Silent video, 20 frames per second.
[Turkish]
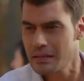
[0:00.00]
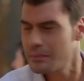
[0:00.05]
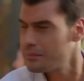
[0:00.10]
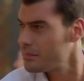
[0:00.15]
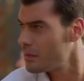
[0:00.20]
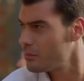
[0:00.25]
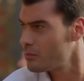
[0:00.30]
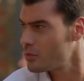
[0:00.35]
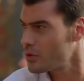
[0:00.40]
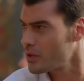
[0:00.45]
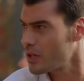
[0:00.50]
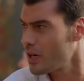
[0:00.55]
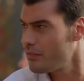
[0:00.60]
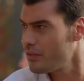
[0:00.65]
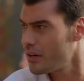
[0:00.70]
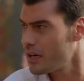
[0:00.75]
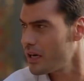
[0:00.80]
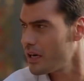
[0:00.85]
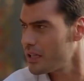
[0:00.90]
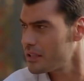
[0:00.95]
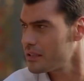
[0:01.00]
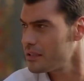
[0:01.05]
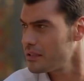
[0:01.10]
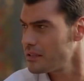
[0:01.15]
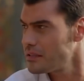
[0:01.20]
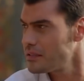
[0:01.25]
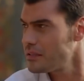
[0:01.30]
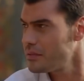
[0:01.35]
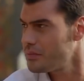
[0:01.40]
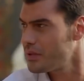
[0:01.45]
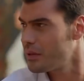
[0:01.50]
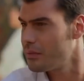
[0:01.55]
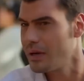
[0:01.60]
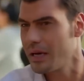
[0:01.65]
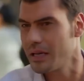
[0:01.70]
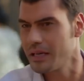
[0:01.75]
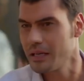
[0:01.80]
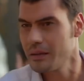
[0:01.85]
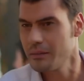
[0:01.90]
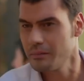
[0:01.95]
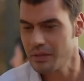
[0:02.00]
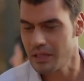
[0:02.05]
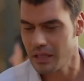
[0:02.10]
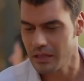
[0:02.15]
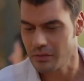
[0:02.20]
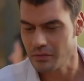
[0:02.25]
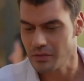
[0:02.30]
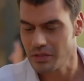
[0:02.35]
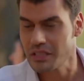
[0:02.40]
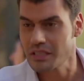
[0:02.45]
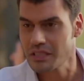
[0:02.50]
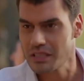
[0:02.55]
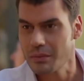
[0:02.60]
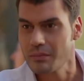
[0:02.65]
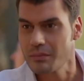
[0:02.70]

Gideyim ben bunun kafa kağıdını isteyeyim de bari. Bir an önce